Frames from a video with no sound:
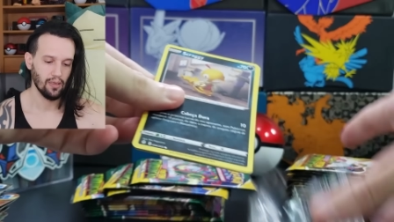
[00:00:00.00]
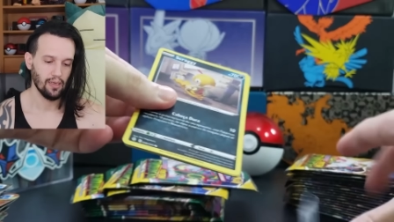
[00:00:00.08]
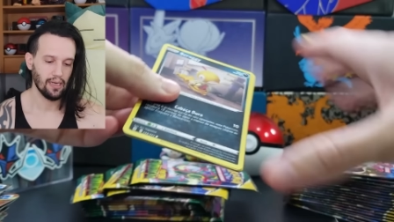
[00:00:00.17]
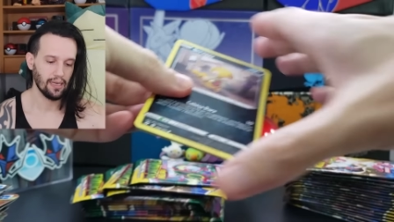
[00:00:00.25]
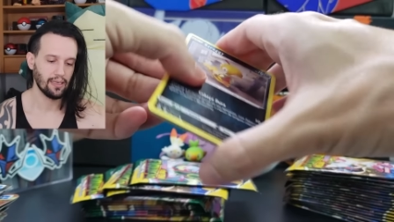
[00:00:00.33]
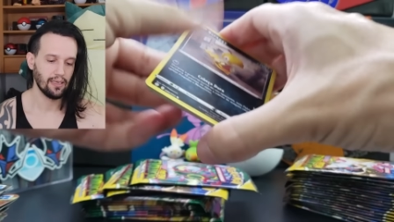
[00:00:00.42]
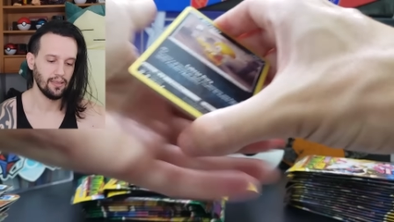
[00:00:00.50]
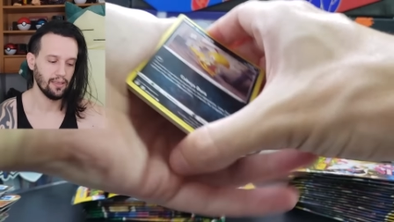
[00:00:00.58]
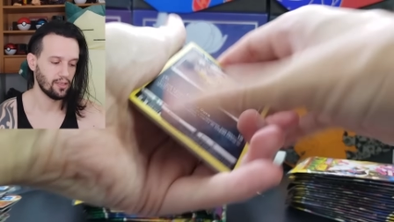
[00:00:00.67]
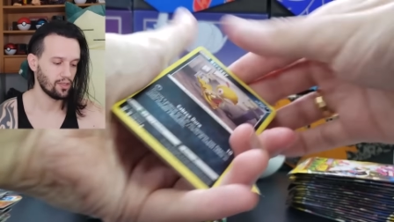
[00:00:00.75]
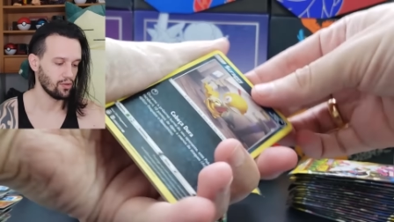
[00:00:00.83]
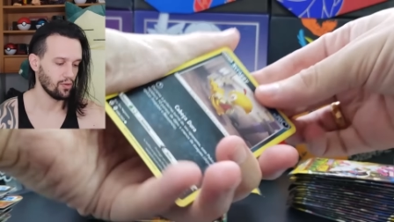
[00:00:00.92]
Ai, que
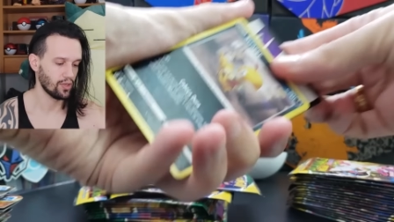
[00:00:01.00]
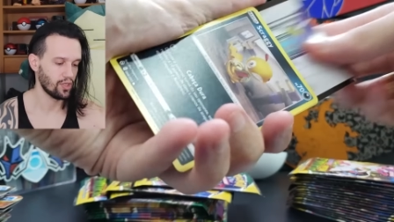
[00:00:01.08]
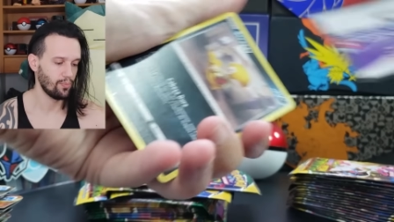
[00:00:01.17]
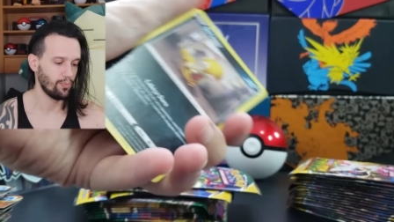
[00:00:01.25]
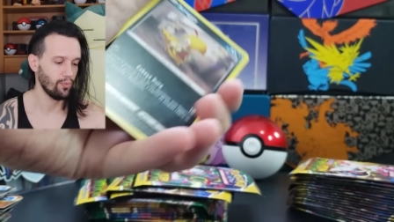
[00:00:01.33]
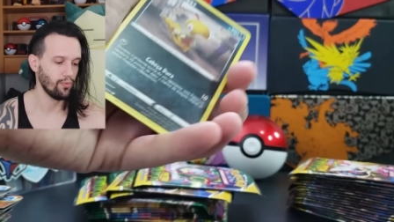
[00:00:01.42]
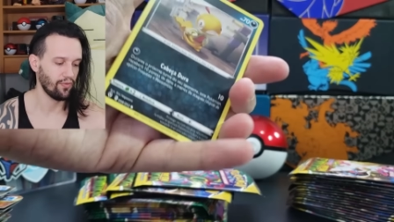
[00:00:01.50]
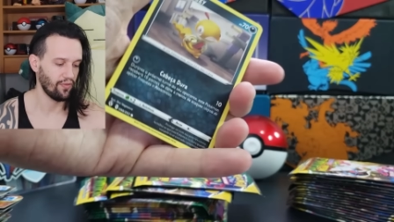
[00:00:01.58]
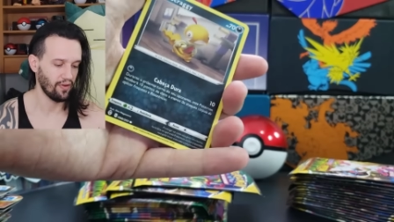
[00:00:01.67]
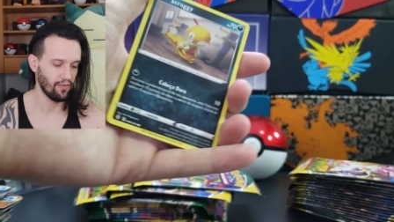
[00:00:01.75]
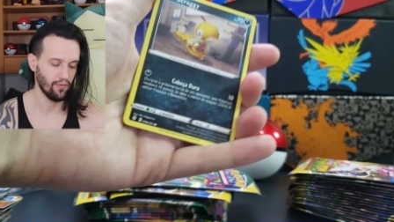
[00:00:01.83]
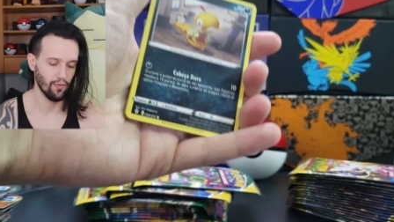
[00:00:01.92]
dê sorte, por
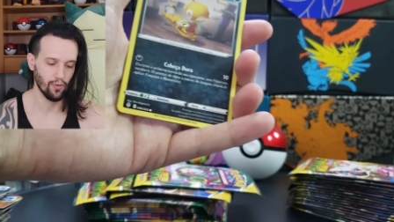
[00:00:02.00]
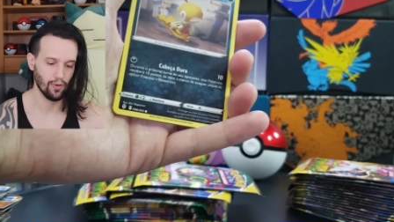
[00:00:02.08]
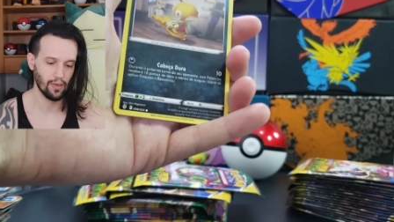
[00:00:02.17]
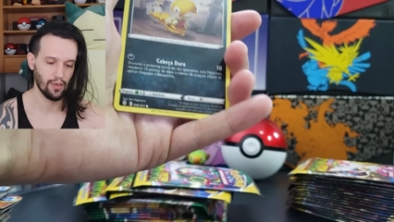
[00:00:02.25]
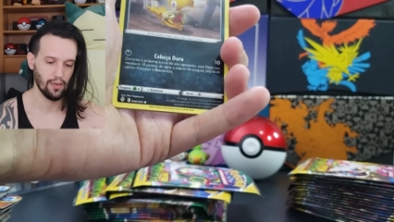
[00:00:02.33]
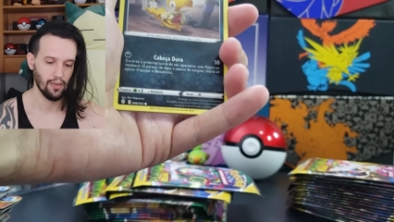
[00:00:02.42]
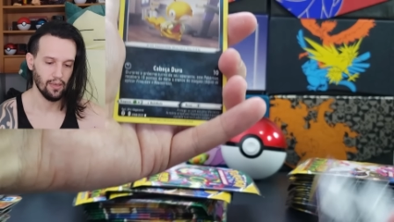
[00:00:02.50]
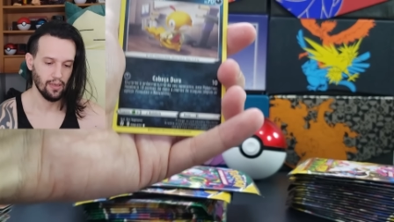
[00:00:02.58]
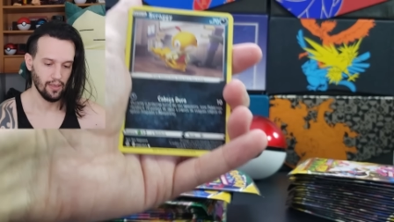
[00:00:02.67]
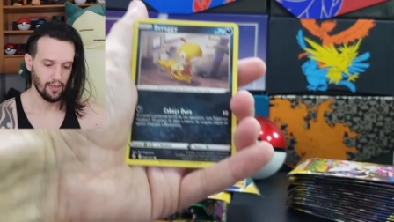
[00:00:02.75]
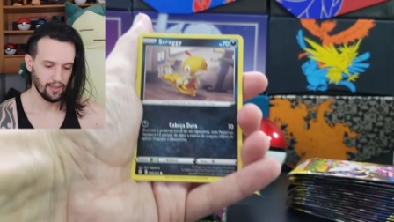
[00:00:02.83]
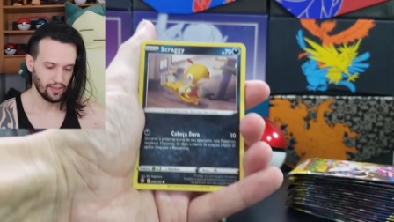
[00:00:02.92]
favor.
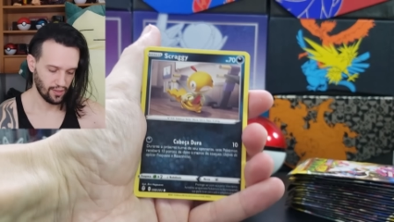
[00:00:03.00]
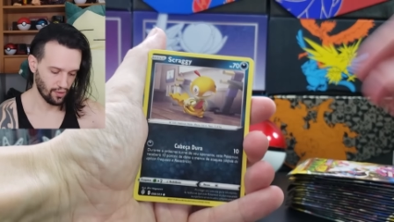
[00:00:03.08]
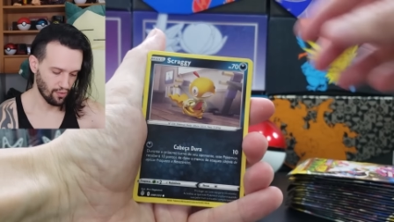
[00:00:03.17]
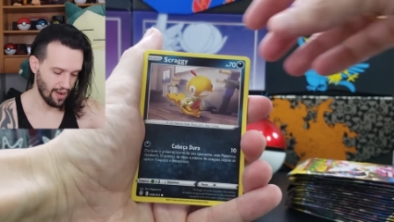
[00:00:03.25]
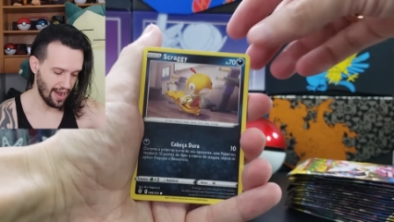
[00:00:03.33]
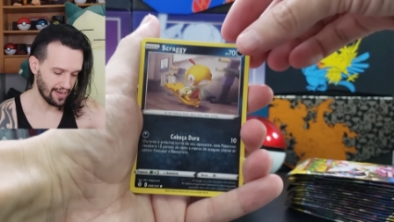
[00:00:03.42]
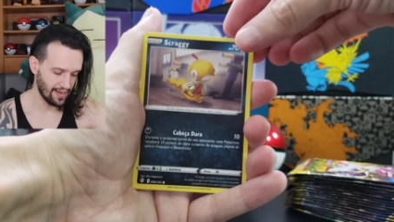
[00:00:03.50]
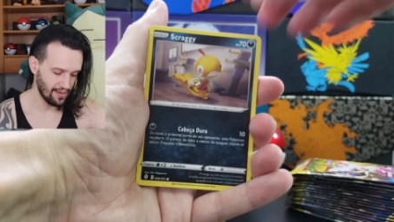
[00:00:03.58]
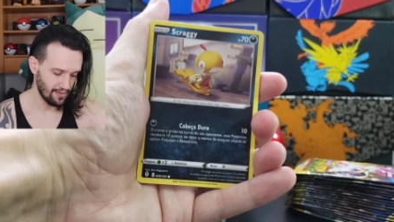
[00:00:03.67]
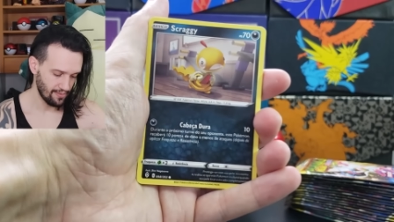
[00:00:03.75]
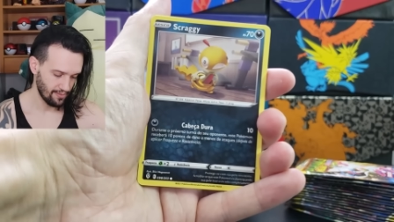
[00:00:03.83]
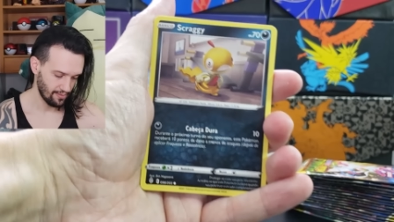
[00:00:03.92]
Scraggy.